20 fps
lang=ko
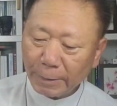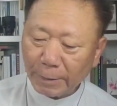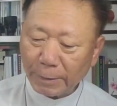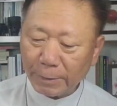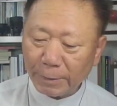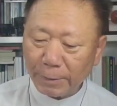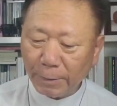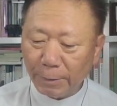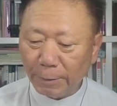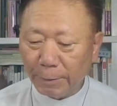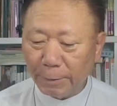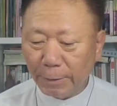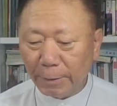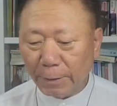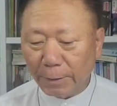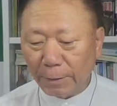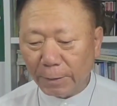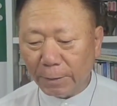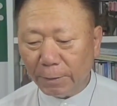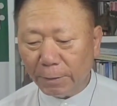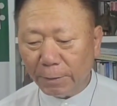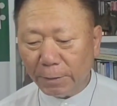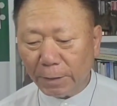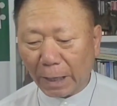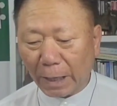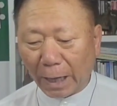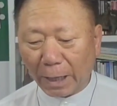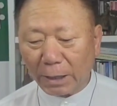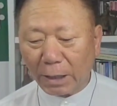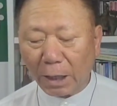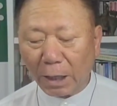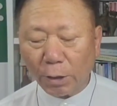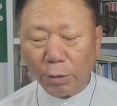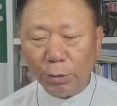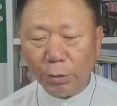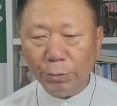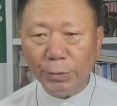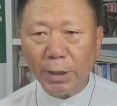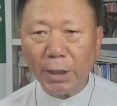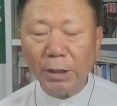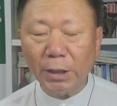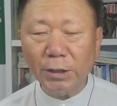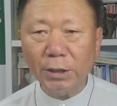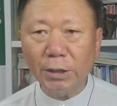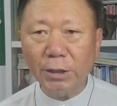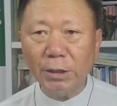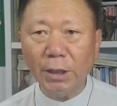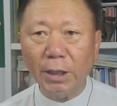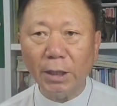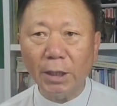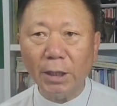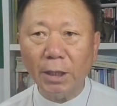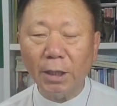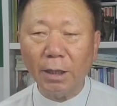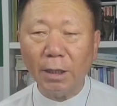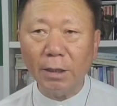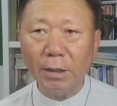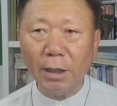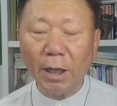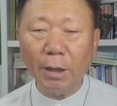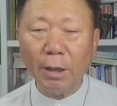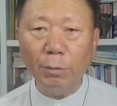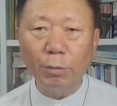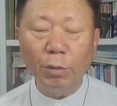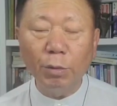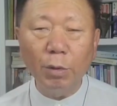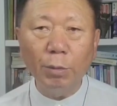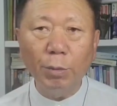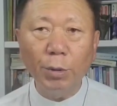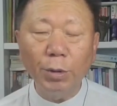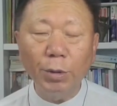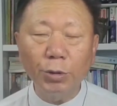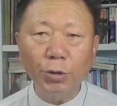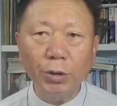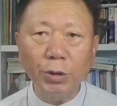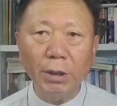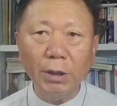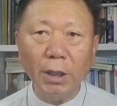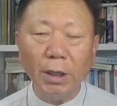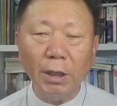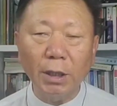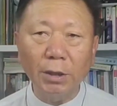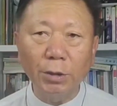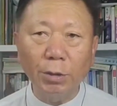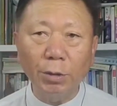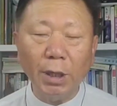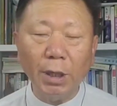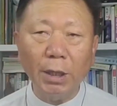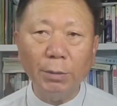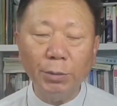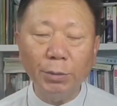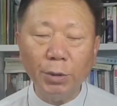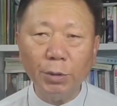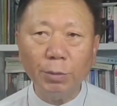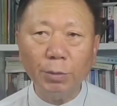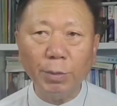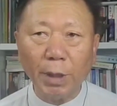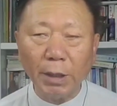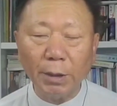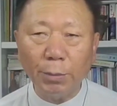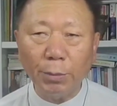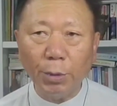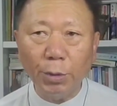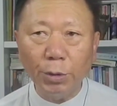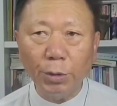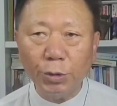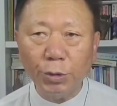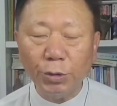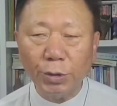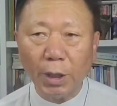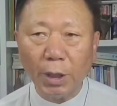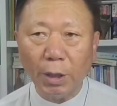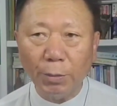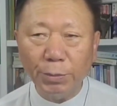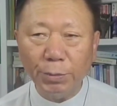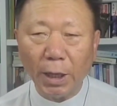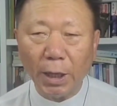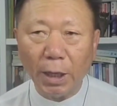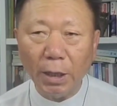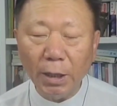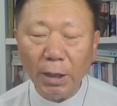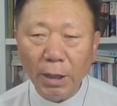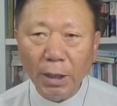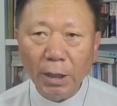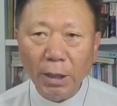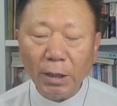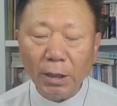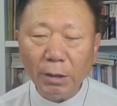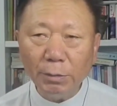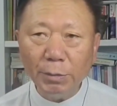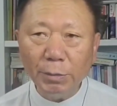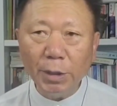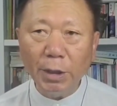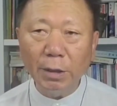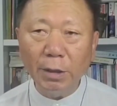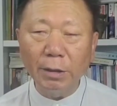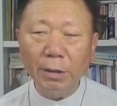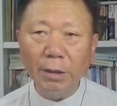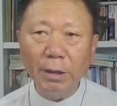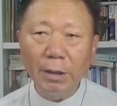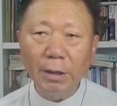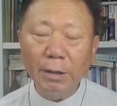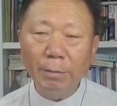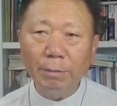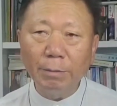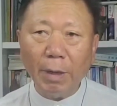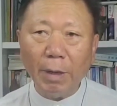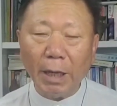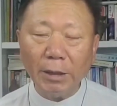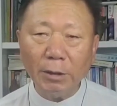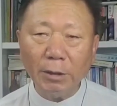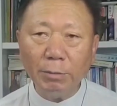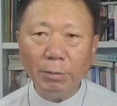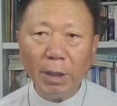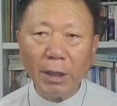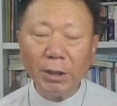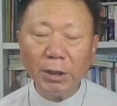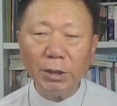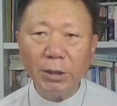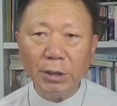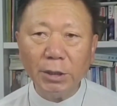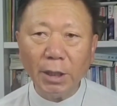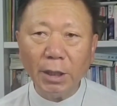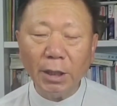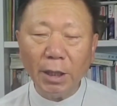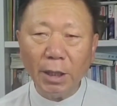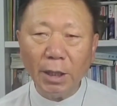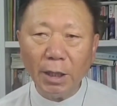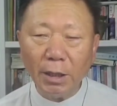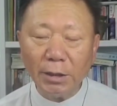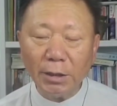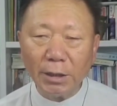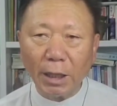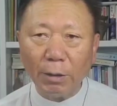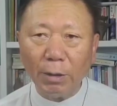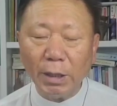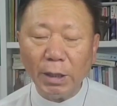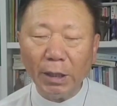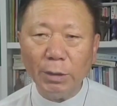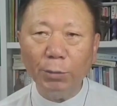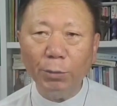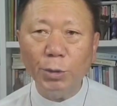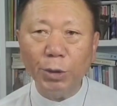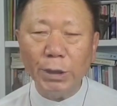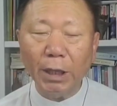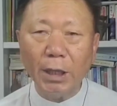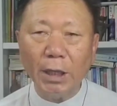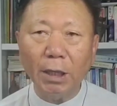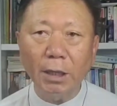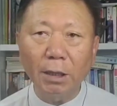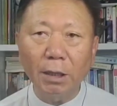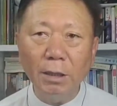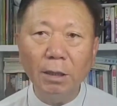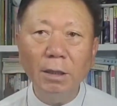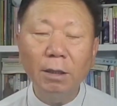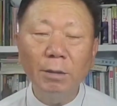그래서 이런 악하고 음란한 시대에 내가 뭘 보여주겠냐 요나의 표적밖에 보여줄 수가 없다 그러면 마지막 시대의 상황이 뭐냐